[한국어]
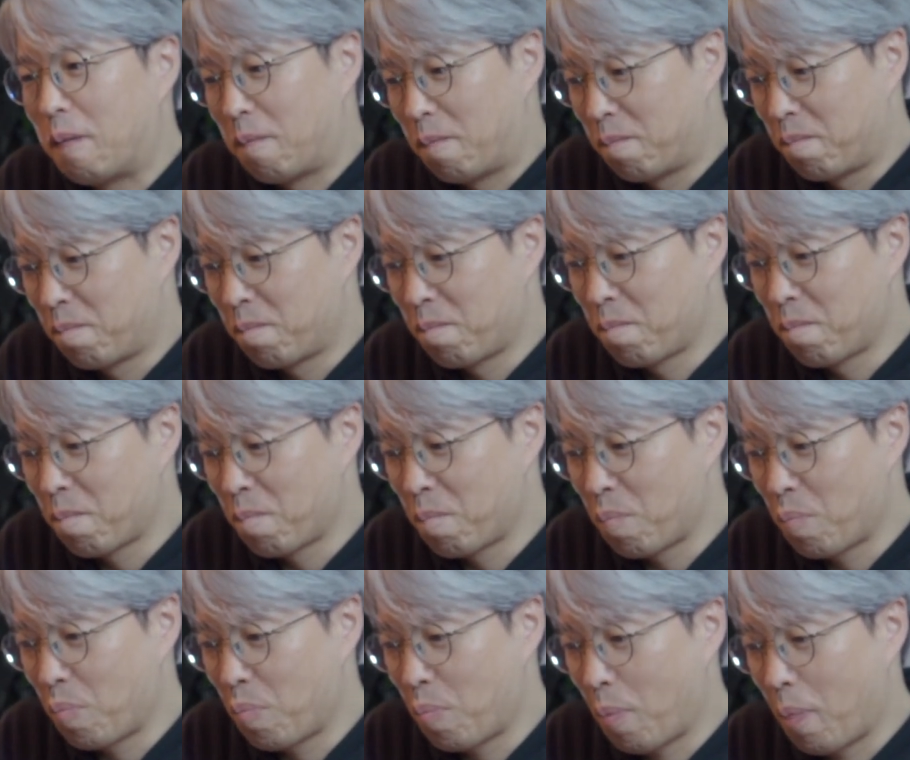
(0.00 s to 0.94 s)

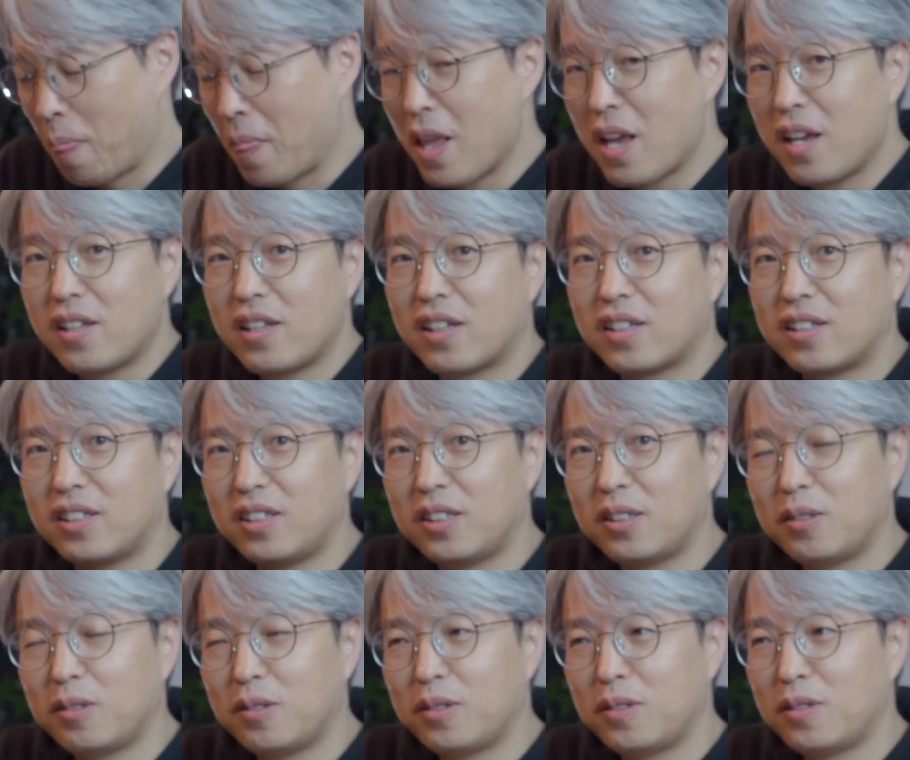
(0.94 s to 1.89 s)
음,
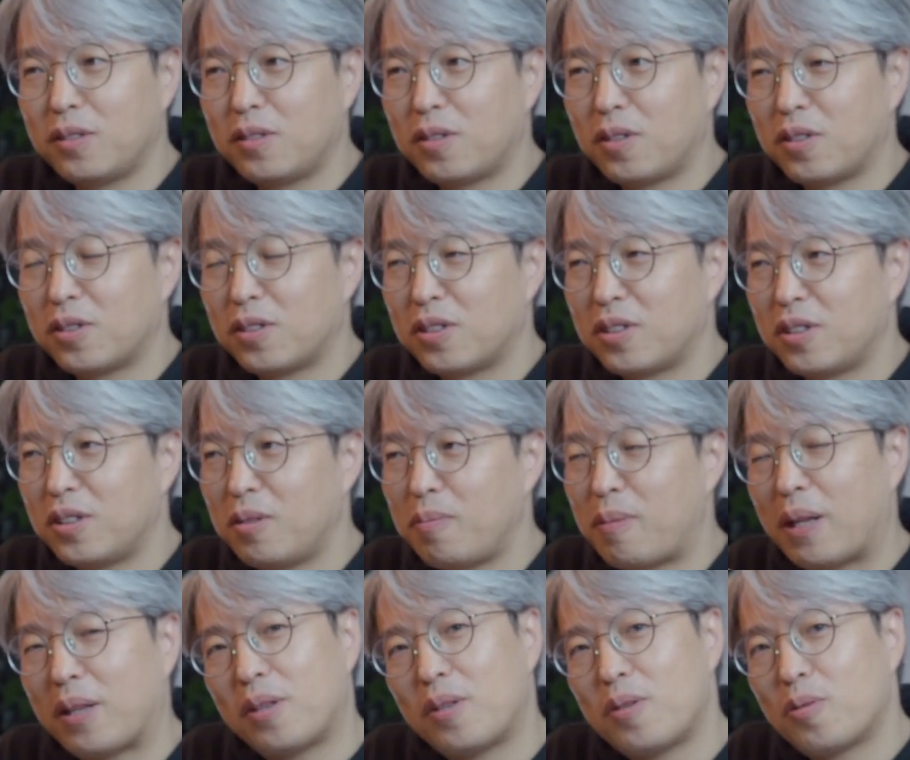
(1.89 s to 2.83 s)
그것을
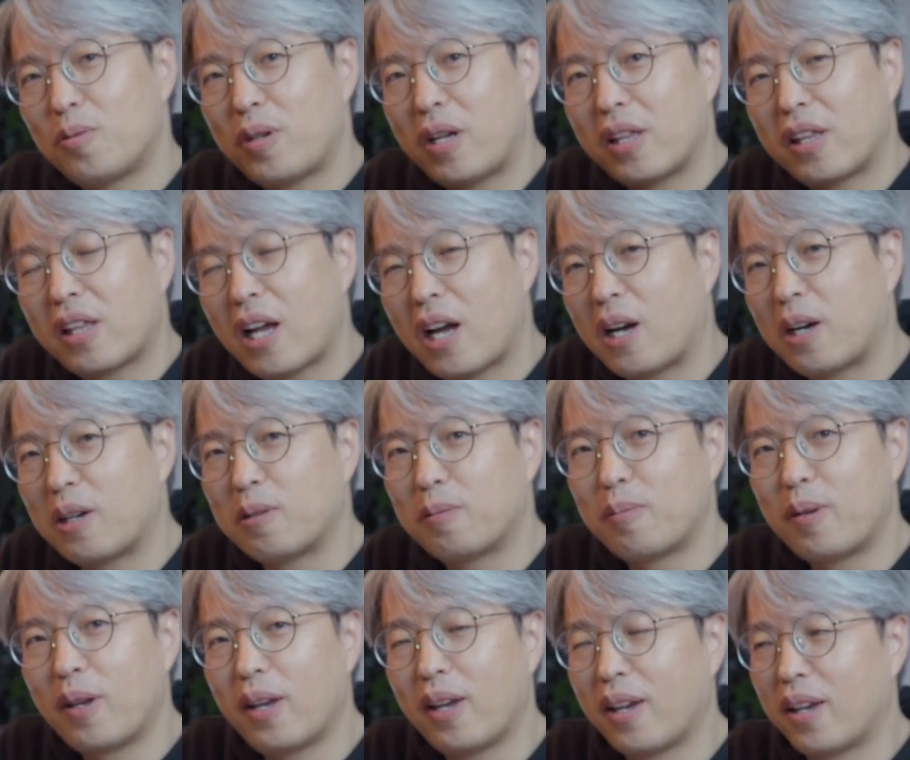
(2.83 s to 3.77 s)
만들고 난
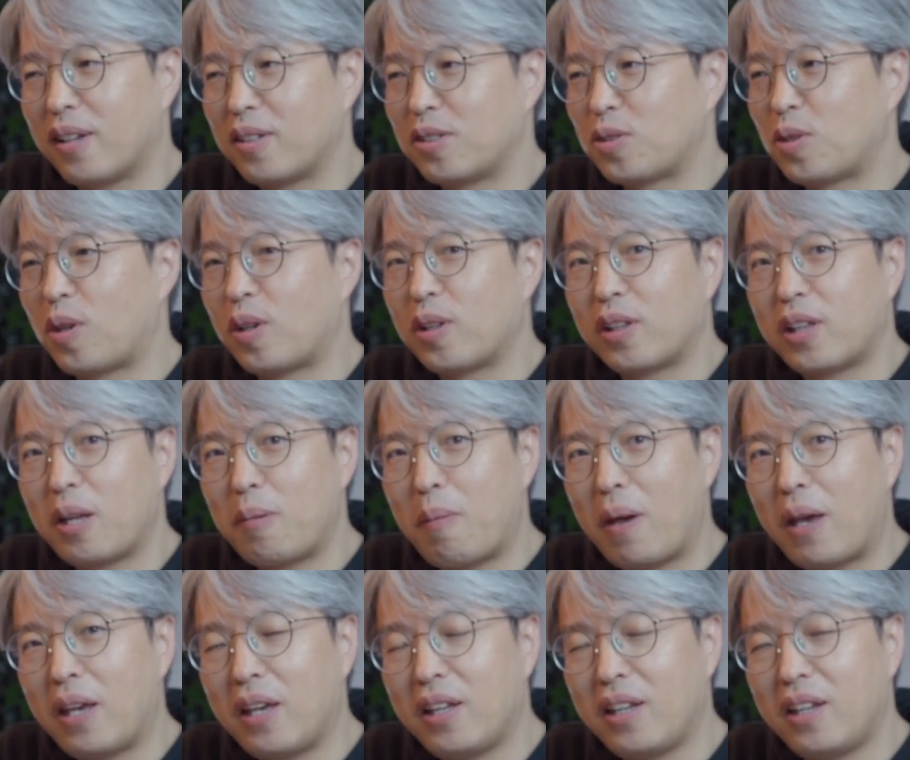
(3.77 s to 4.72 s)
다음에 저한테
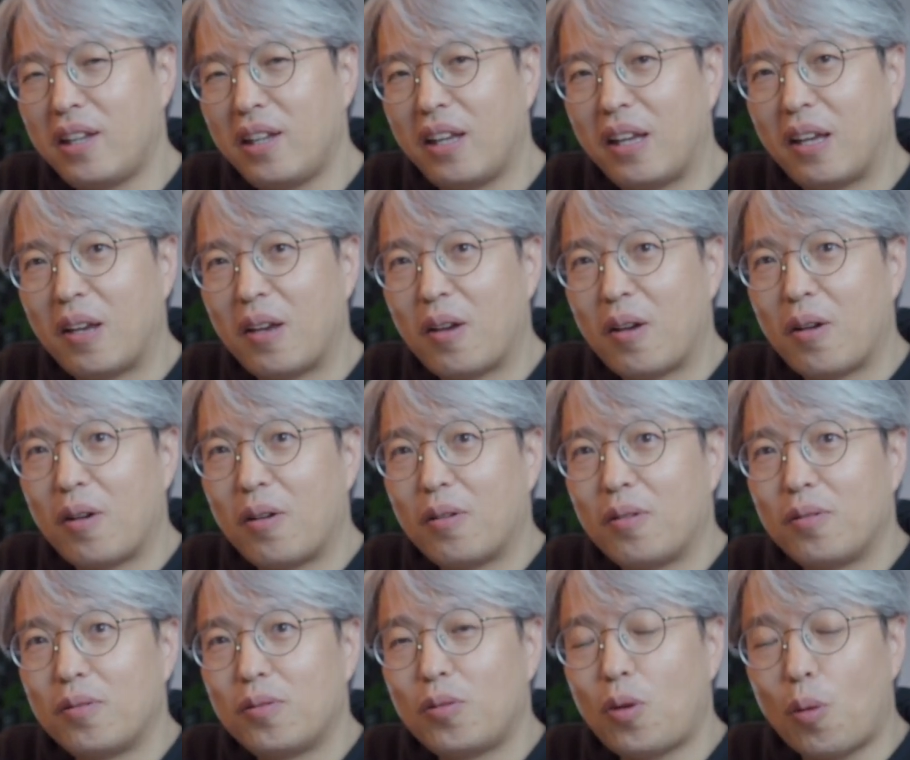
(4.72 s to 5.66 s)
메일이
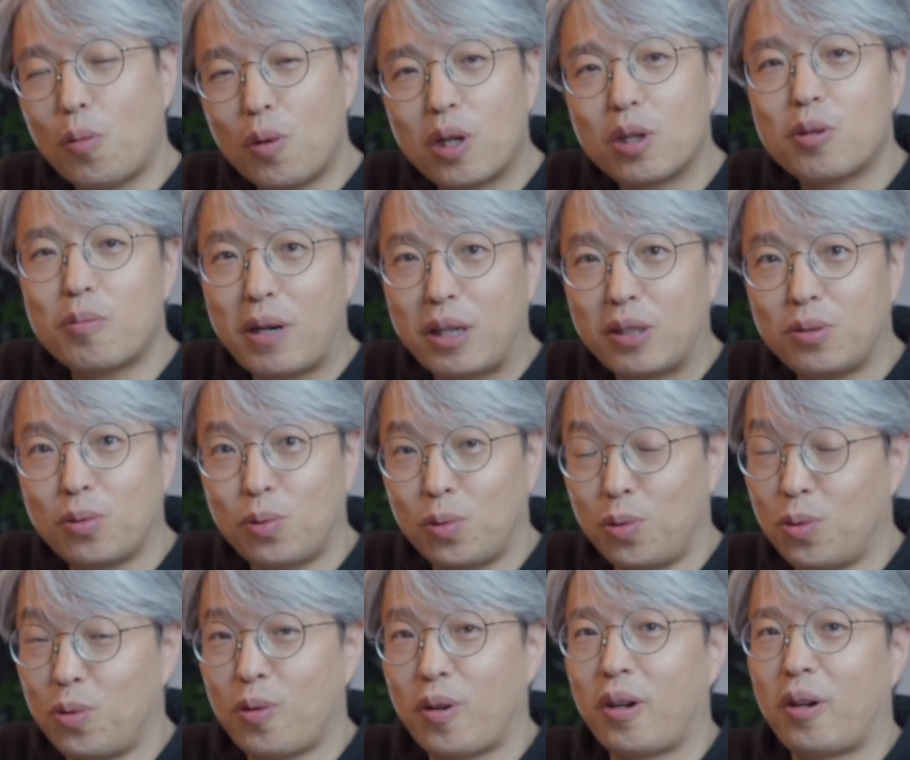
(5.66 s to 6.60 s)
너무나도 많이
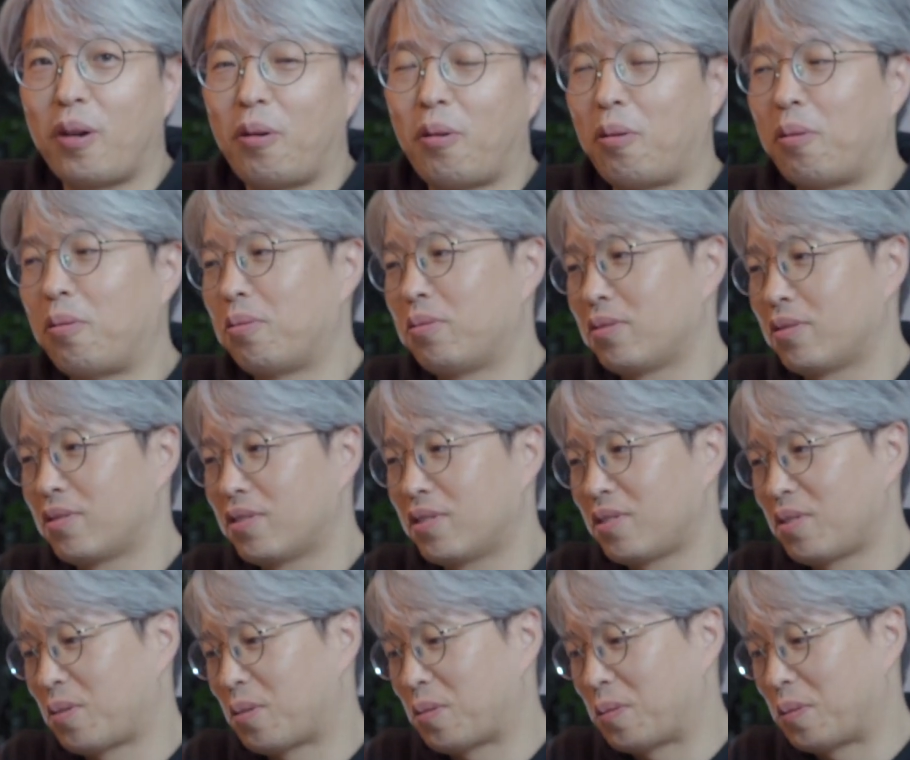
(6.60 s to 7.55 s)
오는 거예요.
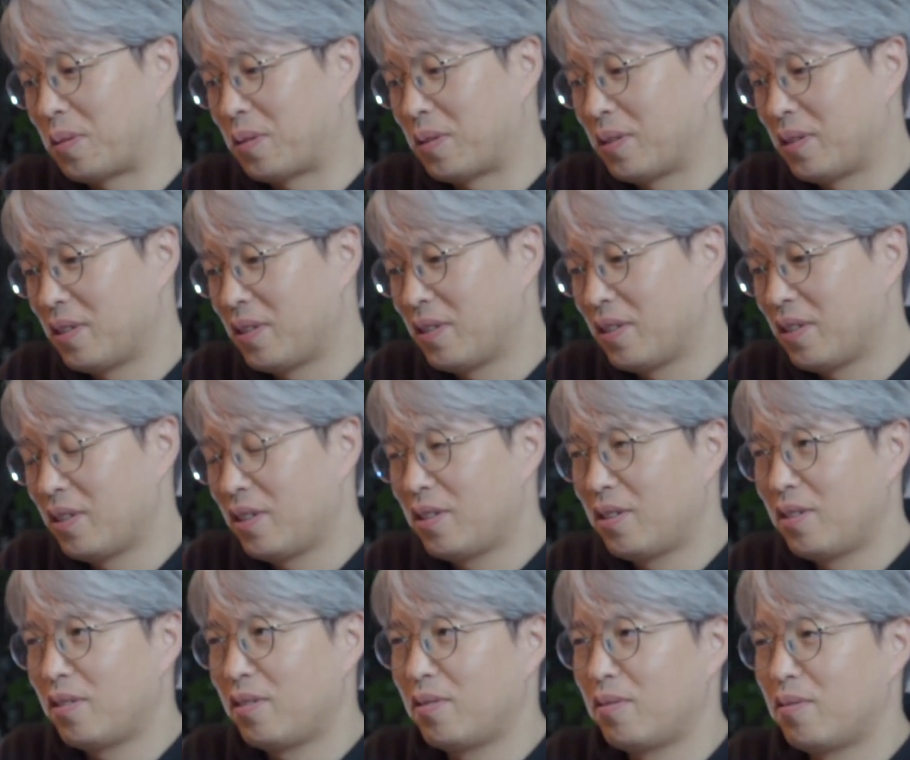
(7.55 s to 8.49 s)
그래서
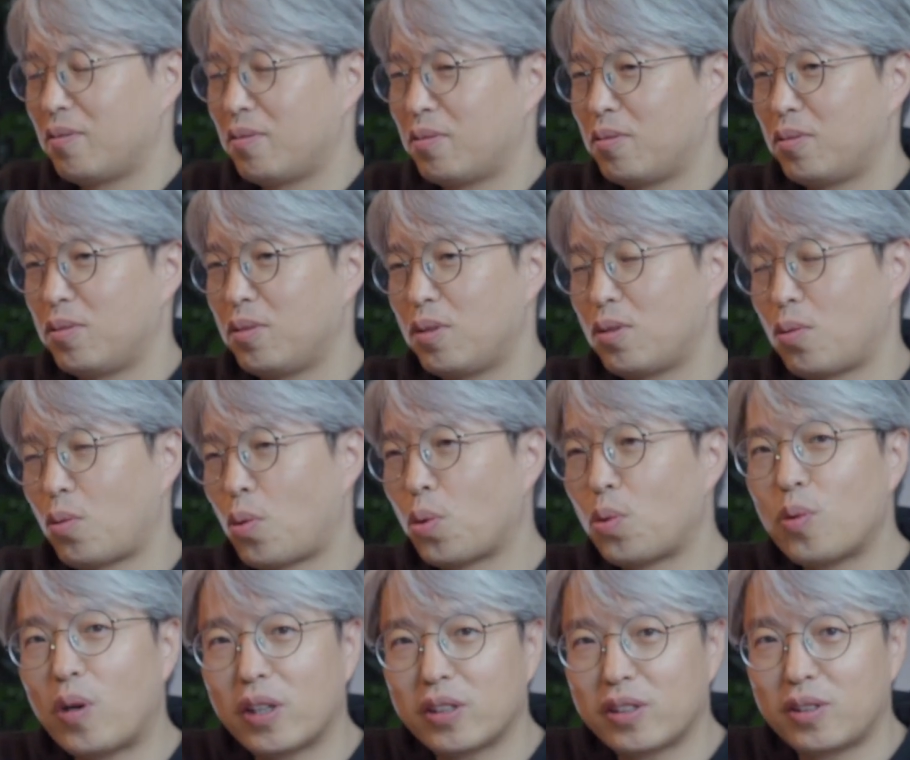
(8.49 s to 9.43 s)
어,
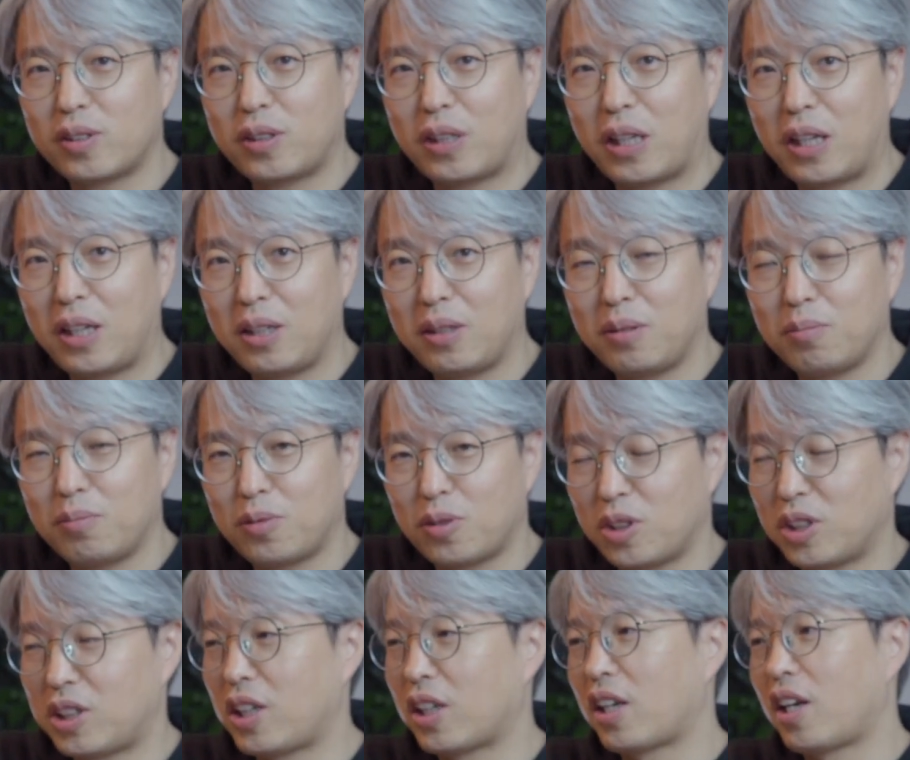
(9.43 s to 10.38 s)

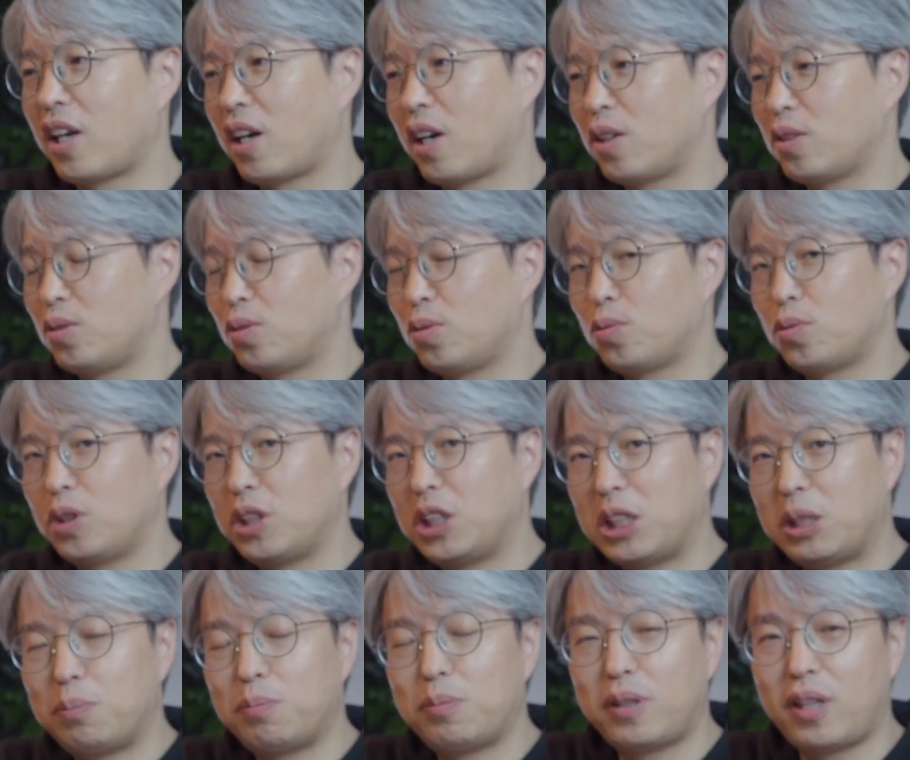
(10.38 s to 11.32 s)
고등학생부터 시작해가지고
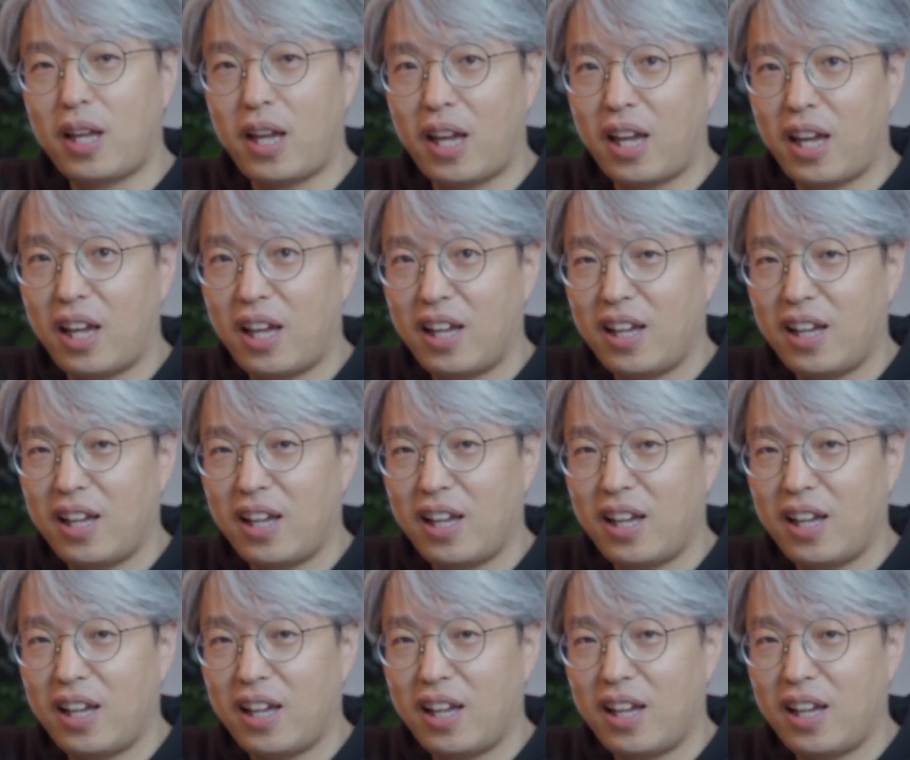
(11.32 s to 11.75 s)
20대,